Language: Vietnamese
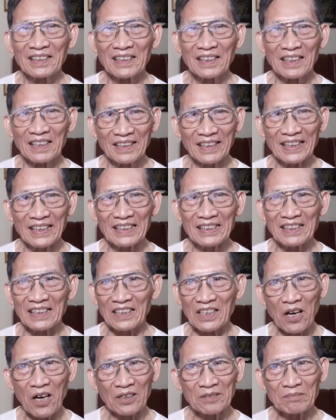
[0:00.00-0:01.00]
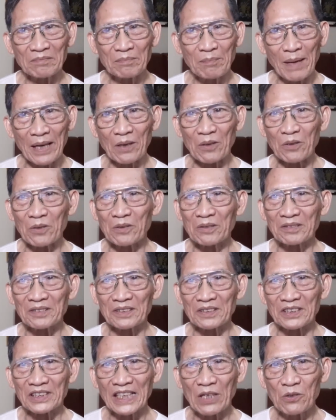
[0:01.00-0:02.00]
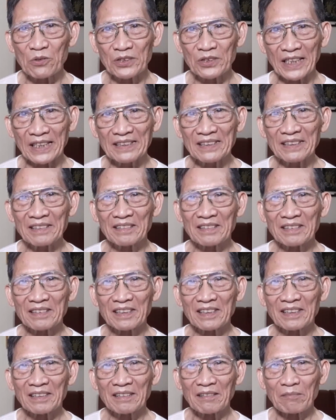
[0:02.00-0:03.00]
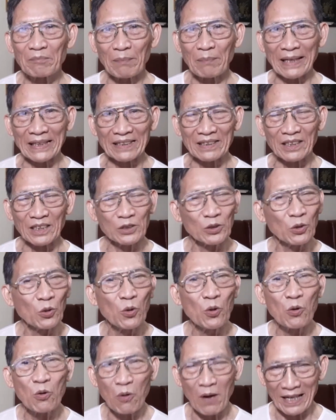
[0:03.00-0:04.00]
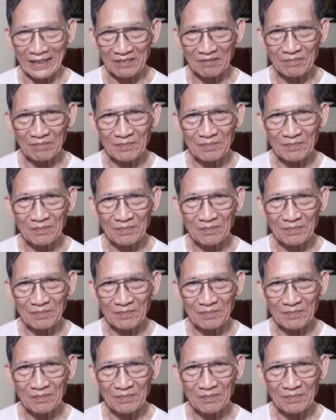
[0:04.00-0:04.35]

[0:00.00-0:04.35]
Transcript: lưỡi thì non bẹo rêu dính mạch thì nhu hoạt